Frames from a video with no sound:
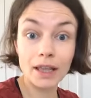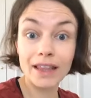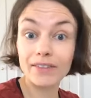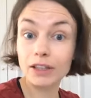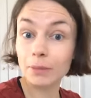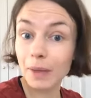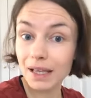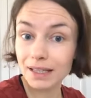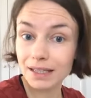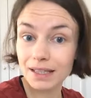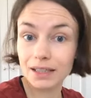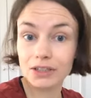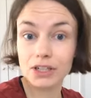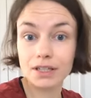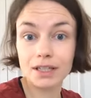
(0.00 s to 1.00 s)
nawet
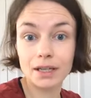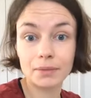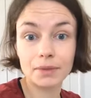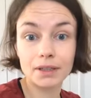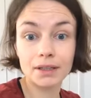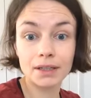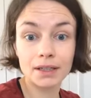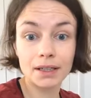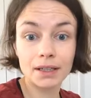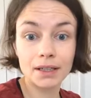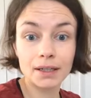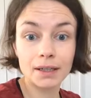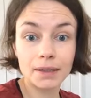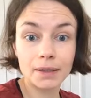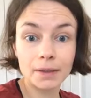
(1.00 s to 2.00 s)
miasta czasami.
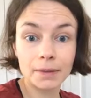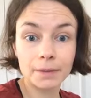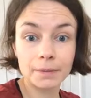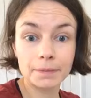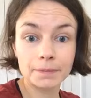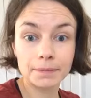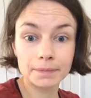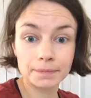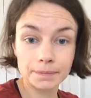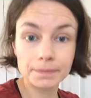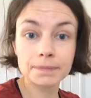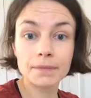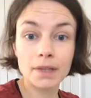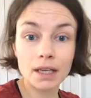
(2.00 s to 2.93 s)
Hmm?